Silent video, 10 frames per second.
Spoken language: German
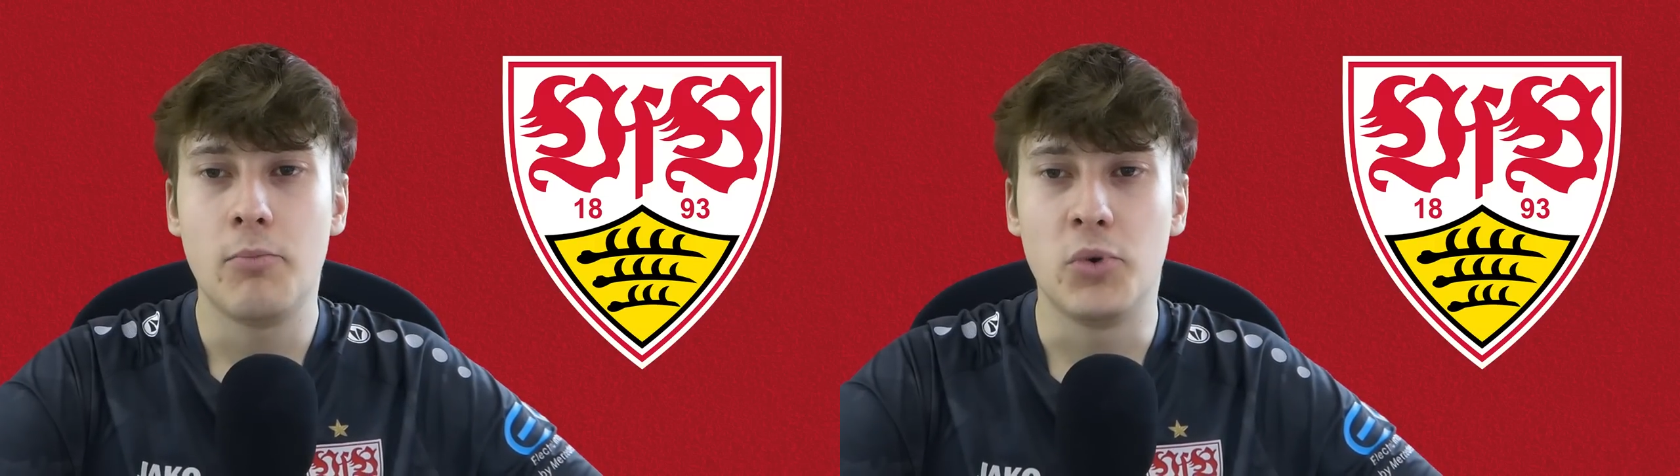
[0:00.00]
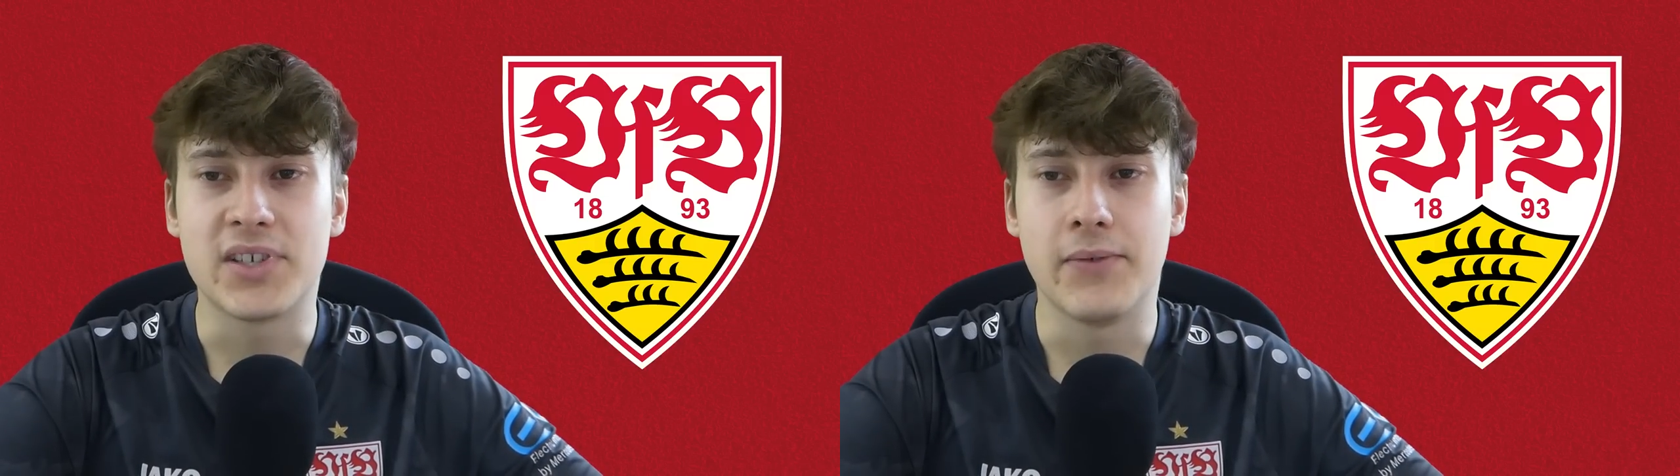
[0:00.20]

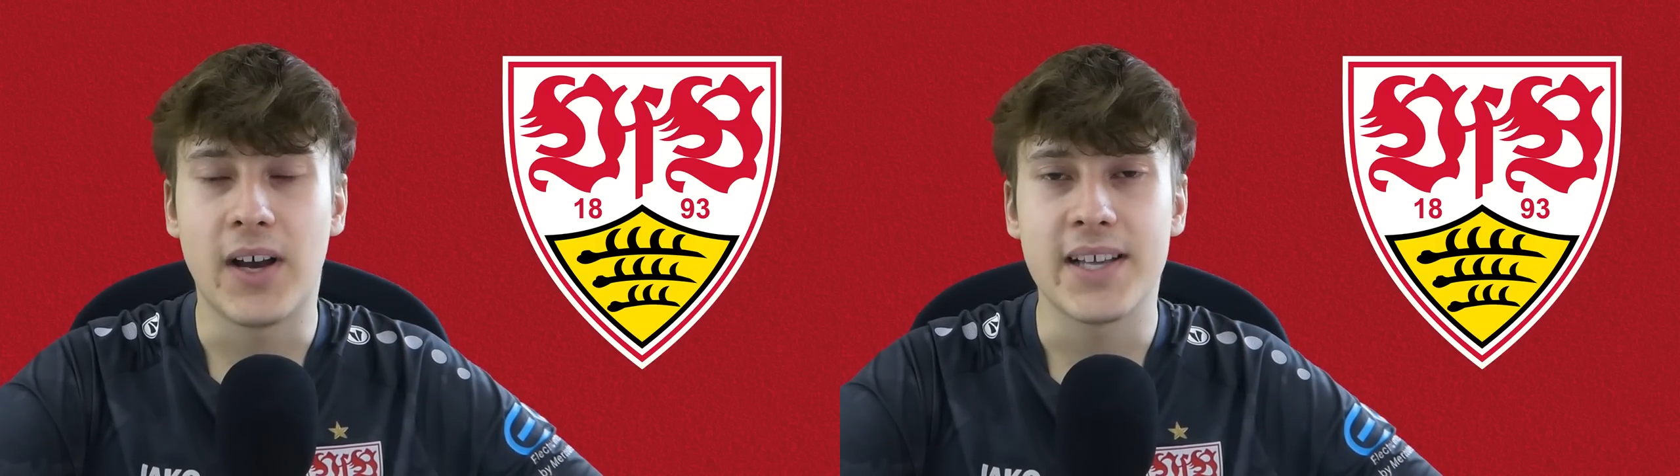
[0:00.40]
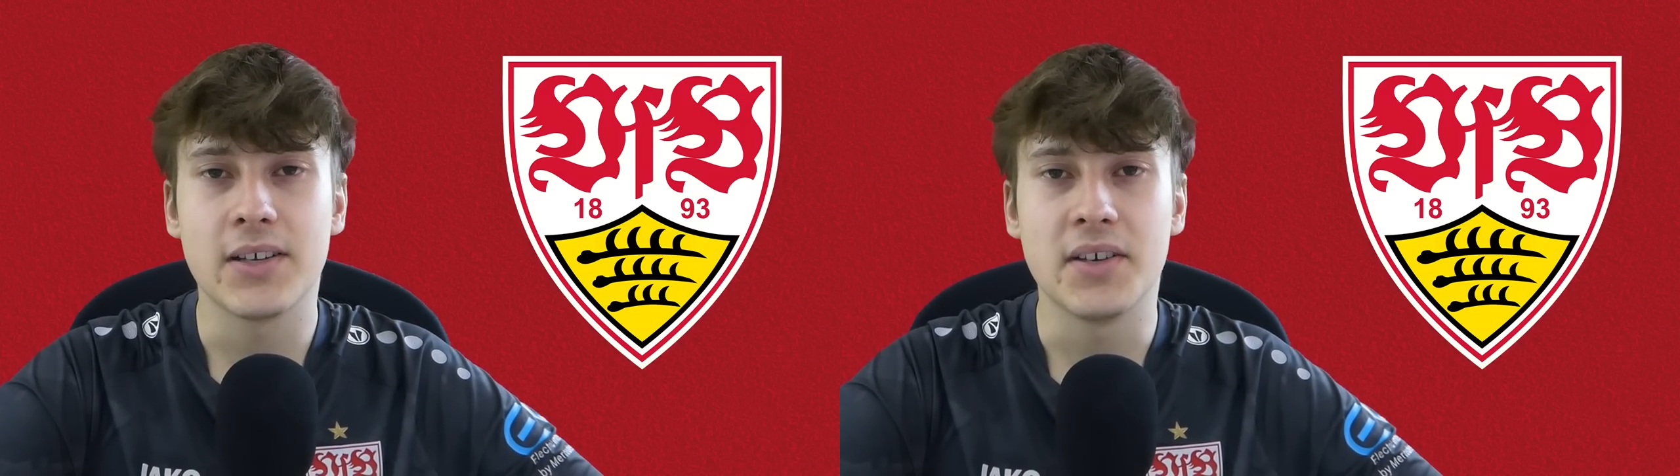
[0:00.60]

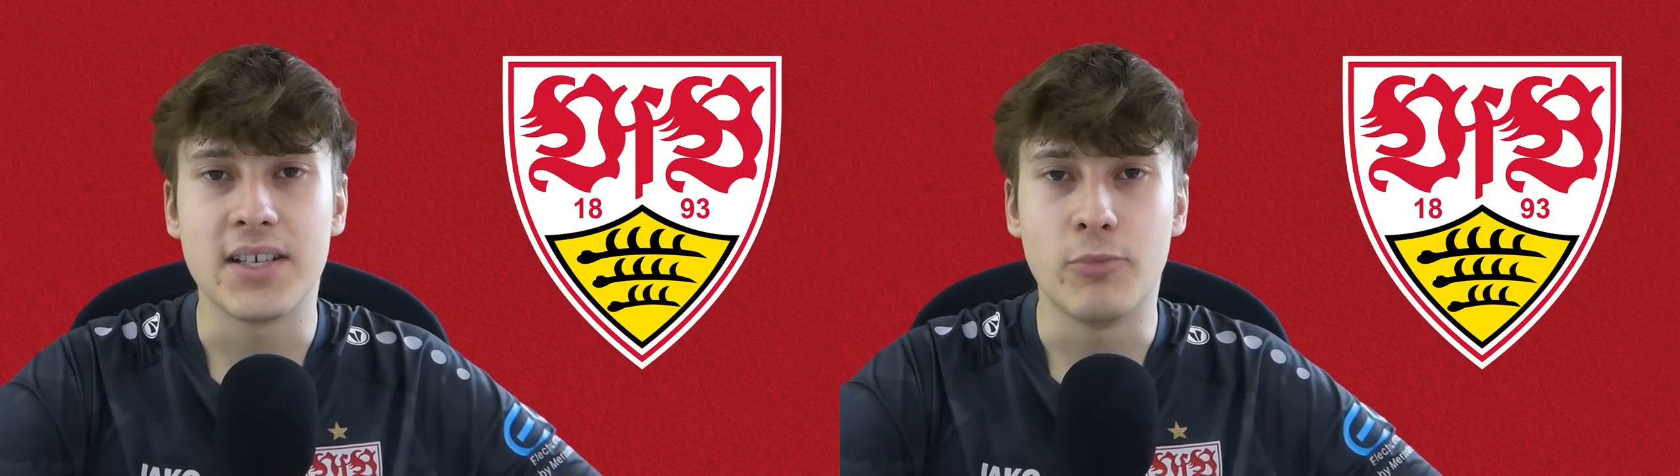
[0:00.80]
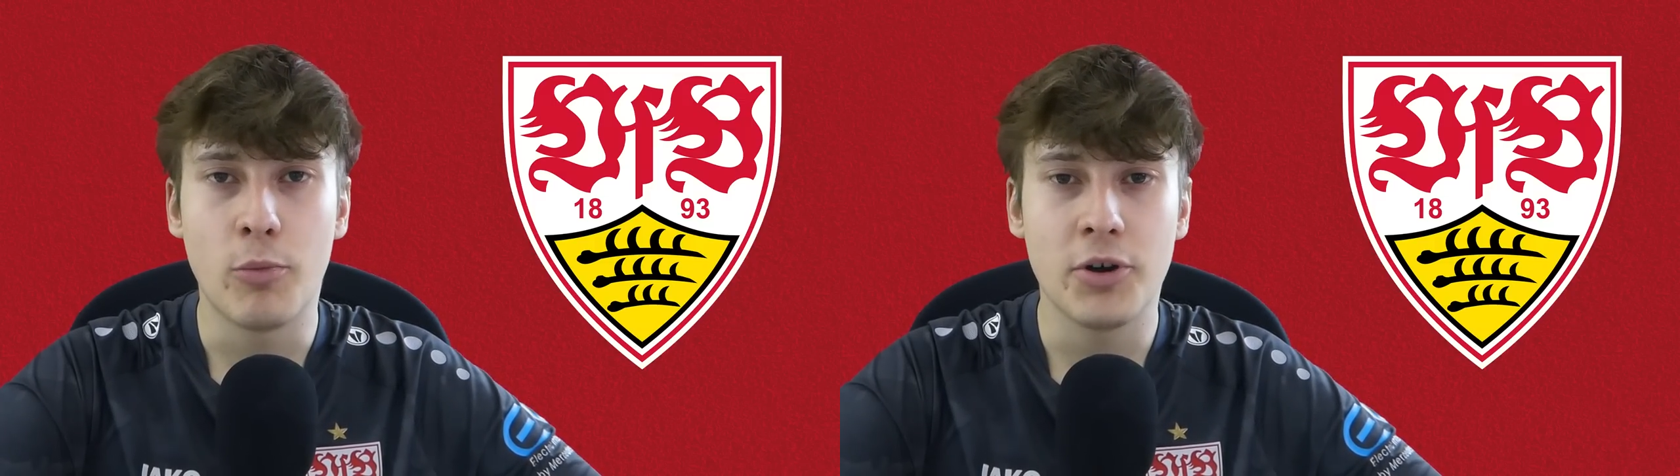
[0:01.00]
Muskelfaser ist
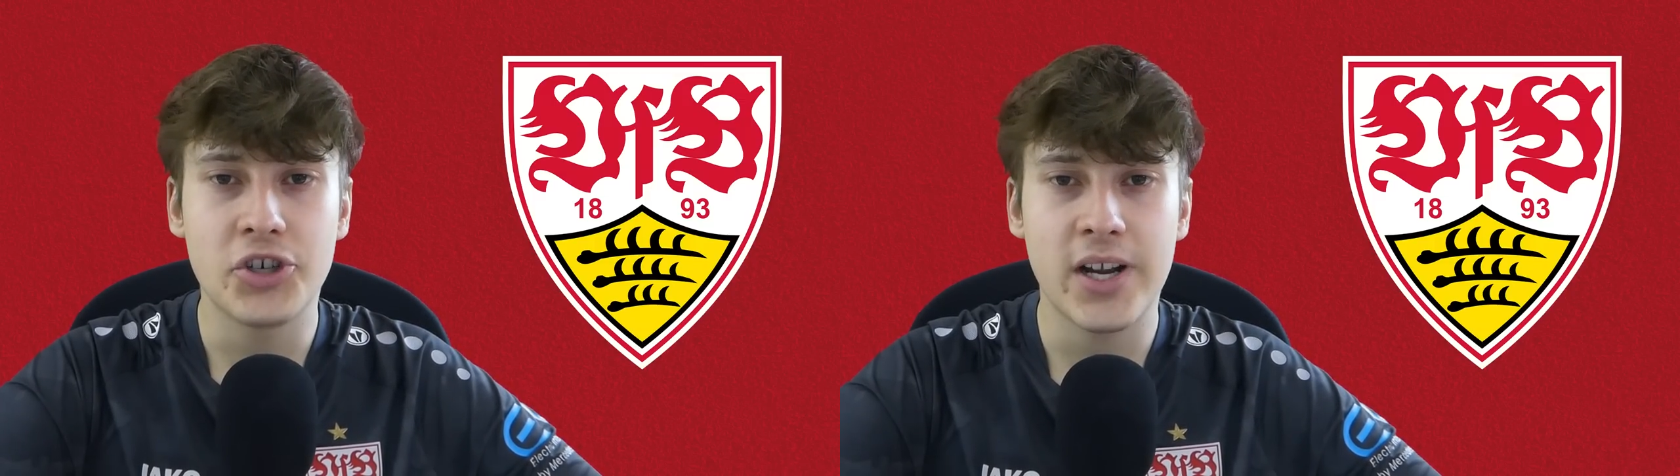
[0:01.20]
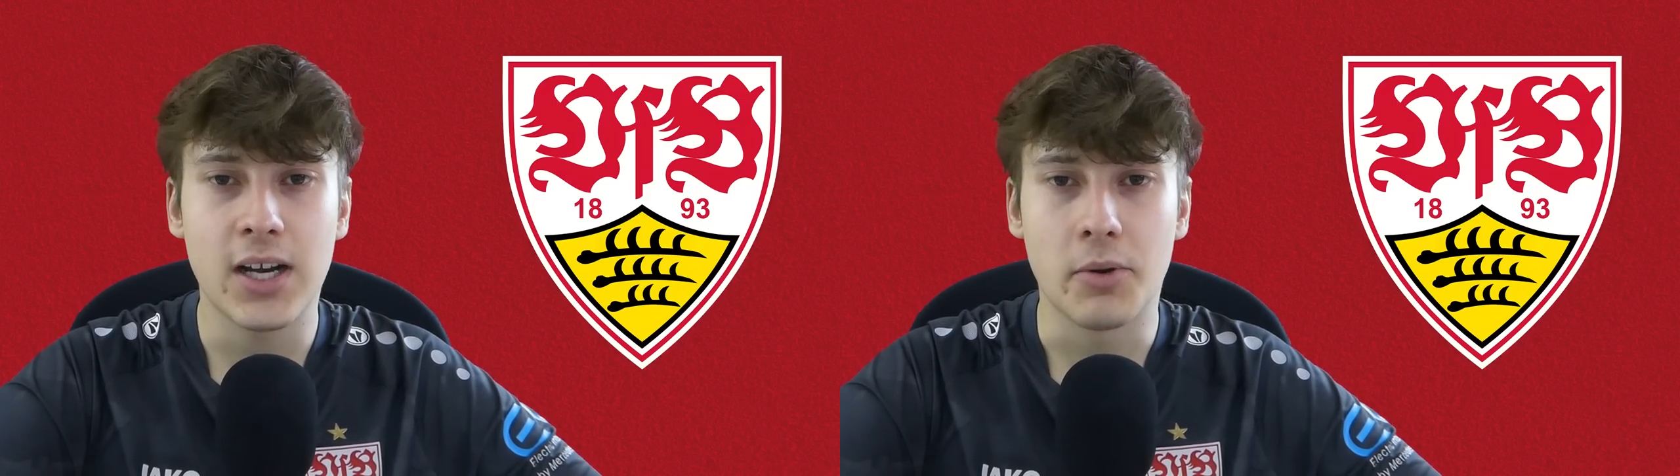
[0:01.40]
im Oberschenkel,